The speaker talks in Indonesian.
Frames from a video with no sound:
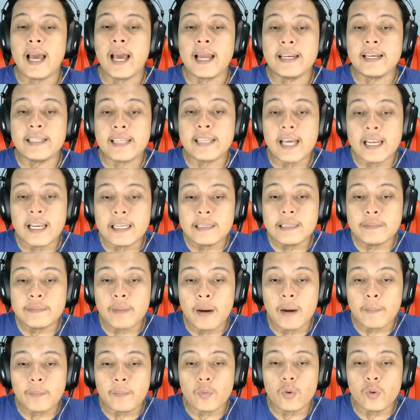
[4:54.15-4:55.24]
hadiah
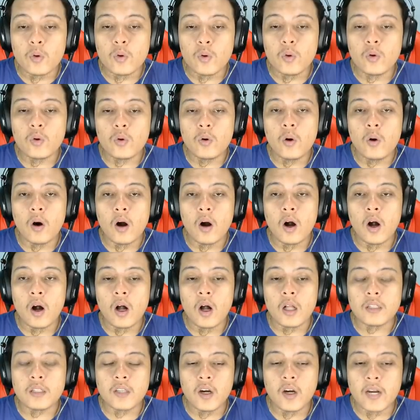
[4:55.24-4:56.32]
50
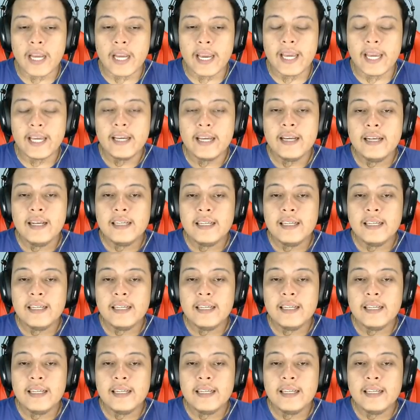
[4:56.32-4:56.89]
gold oke okay.